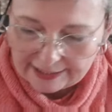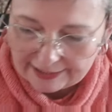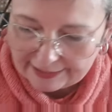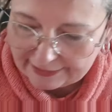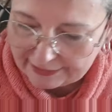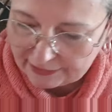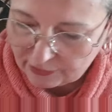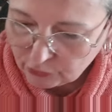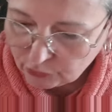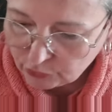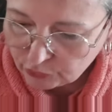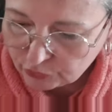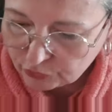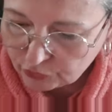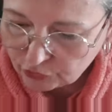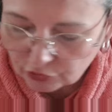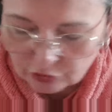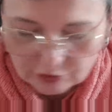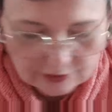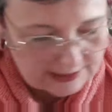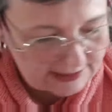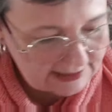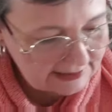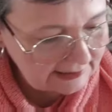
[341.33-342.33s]
Et
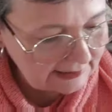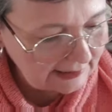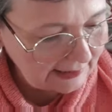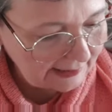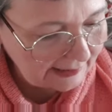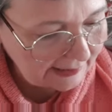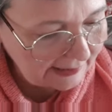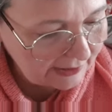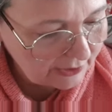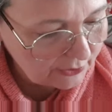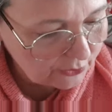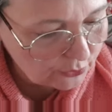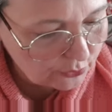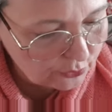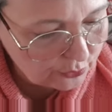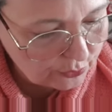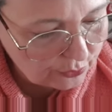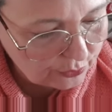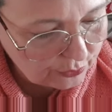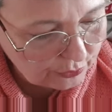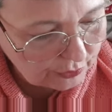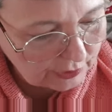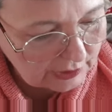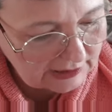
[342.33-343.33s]
l'autre, c'est la
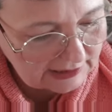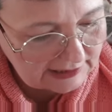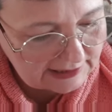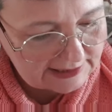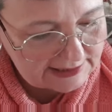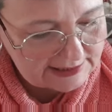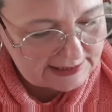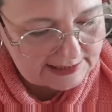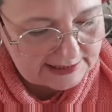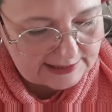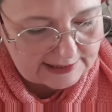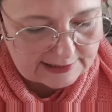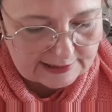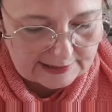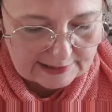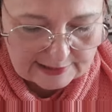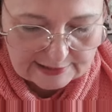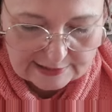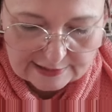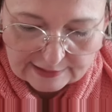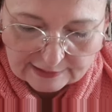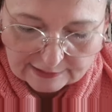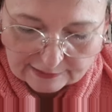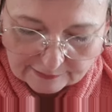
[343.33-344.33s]
rayure
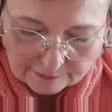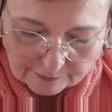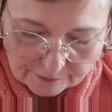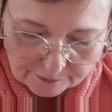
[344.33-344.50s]
ici.